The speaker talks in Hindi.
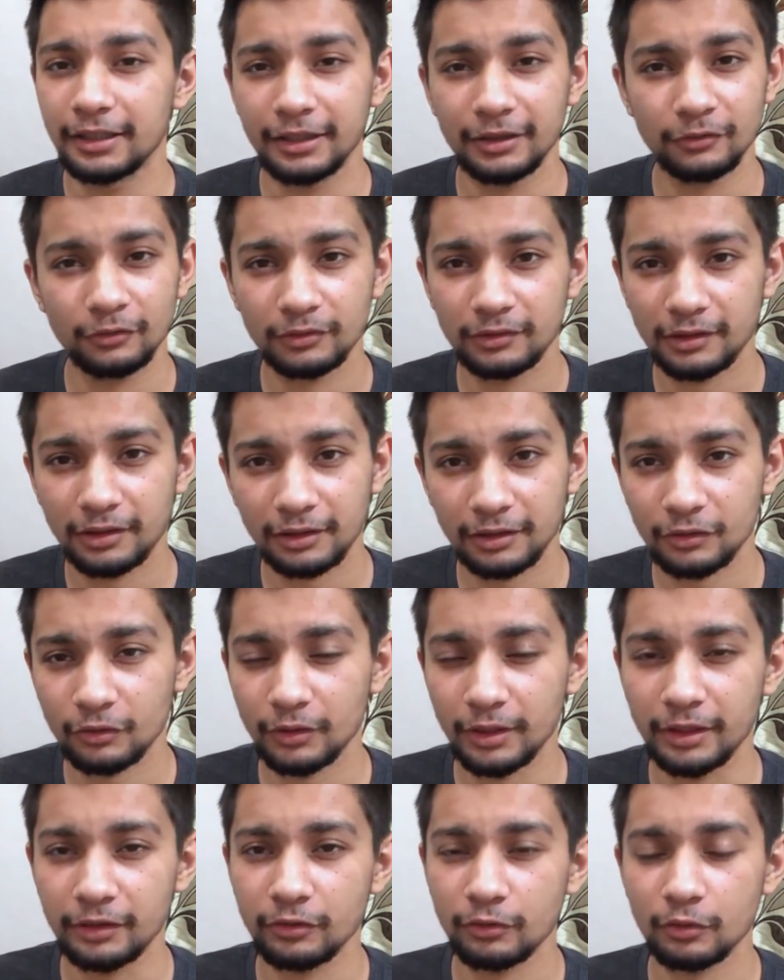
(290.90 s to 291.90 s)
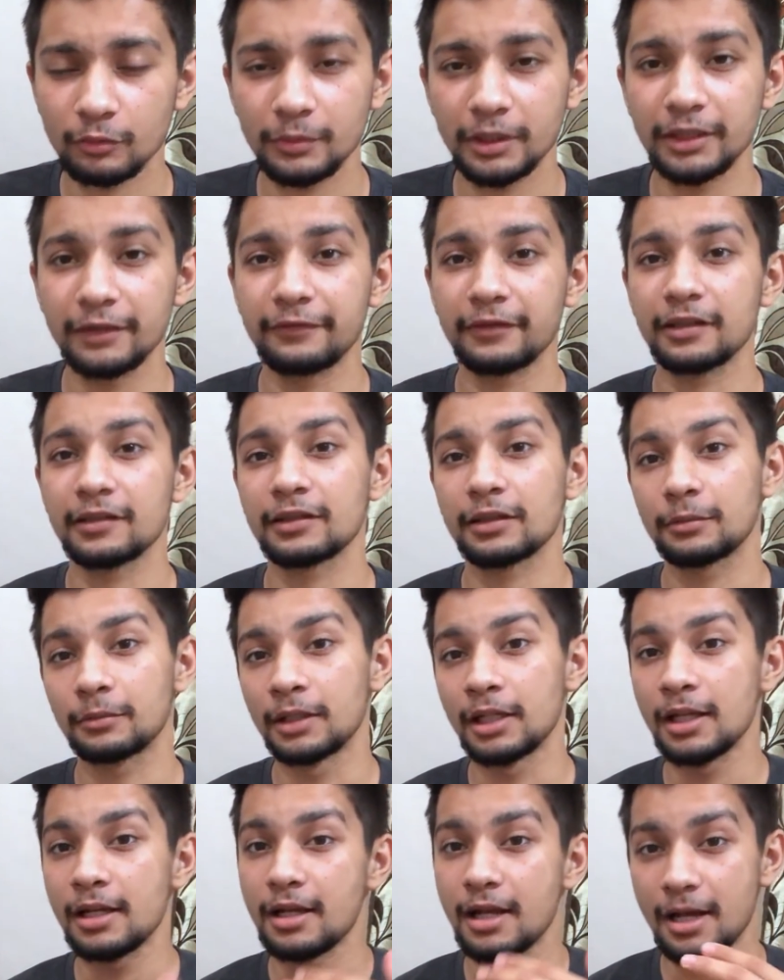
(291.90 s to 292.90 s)
एक दो हज़ार का जो एक शोरूम में डिफरेंस है
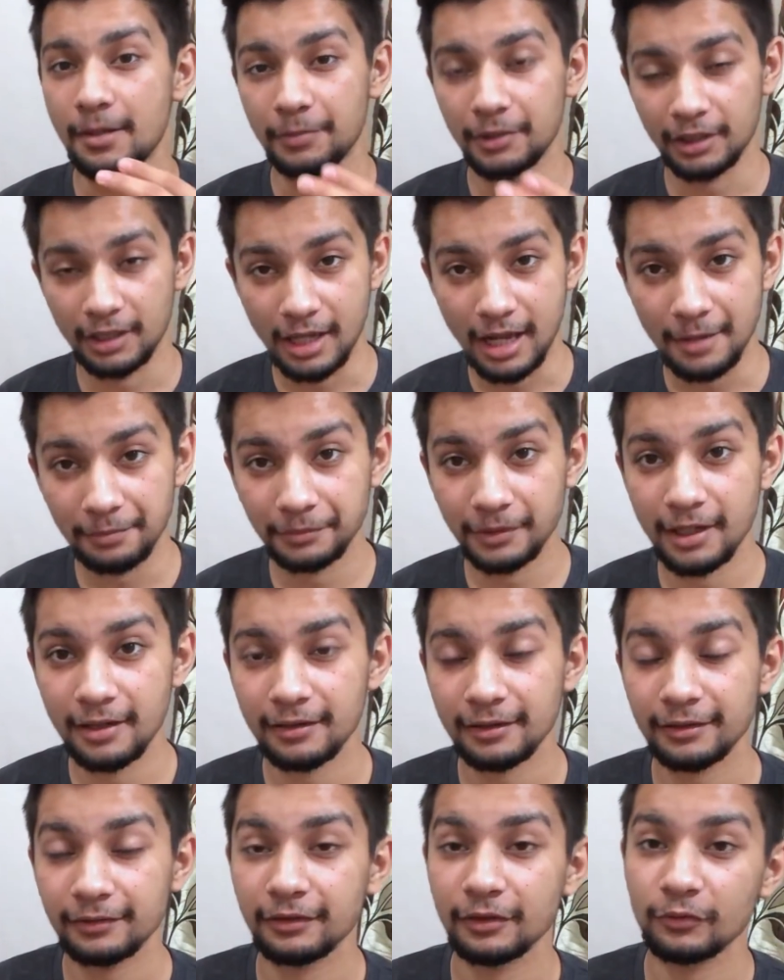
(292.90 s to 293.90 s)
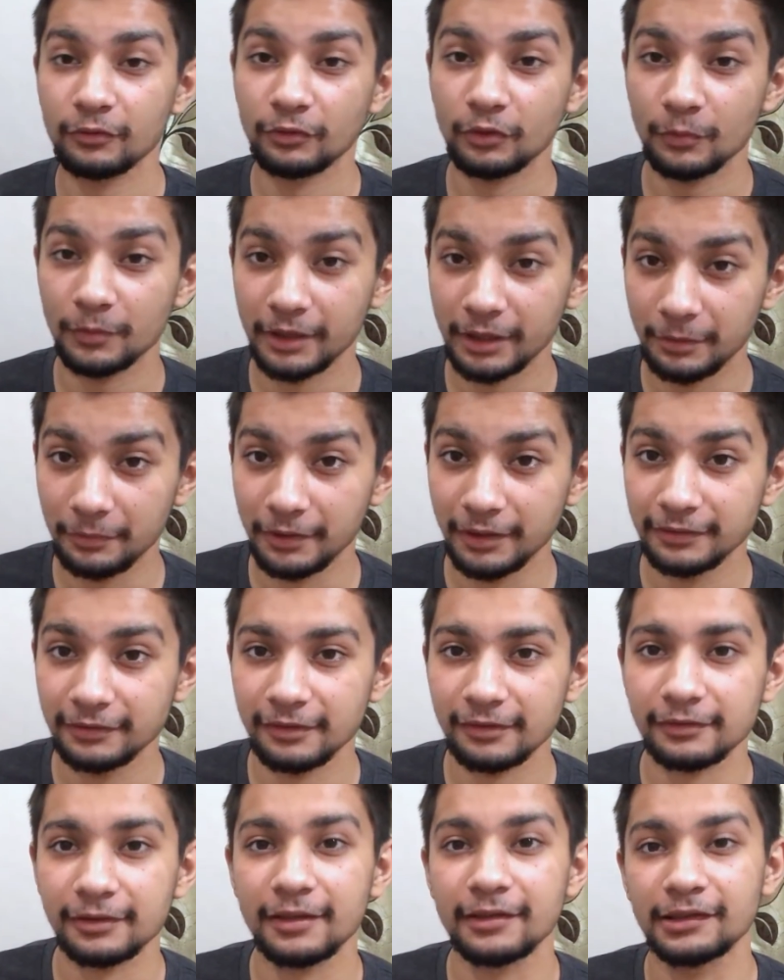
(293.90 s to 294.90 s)
पर आप कहाँ रहते हैं उसके ऊपर डिपेंड
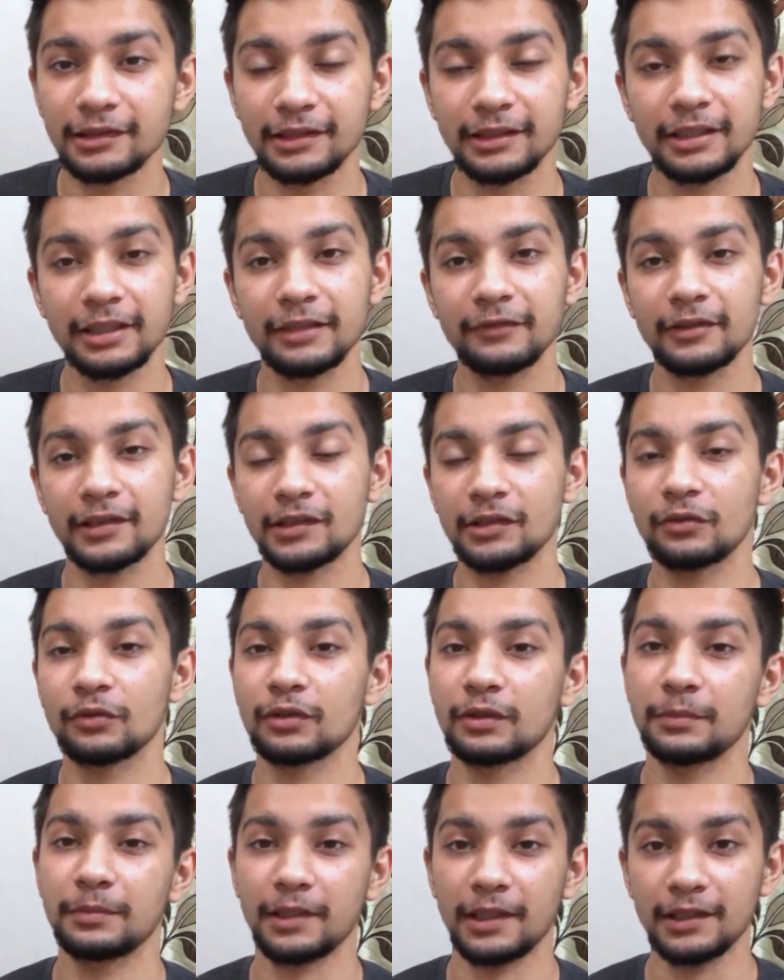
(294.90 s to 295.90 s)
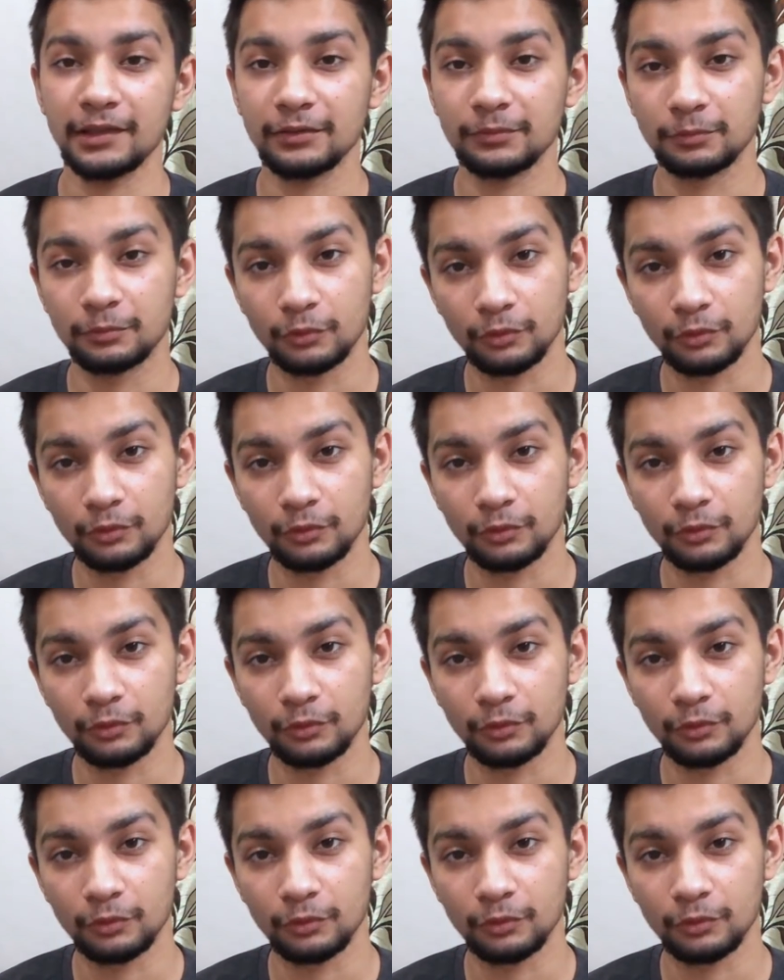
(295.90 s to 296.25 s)
करता है सिटी वाइज जो है प्राइस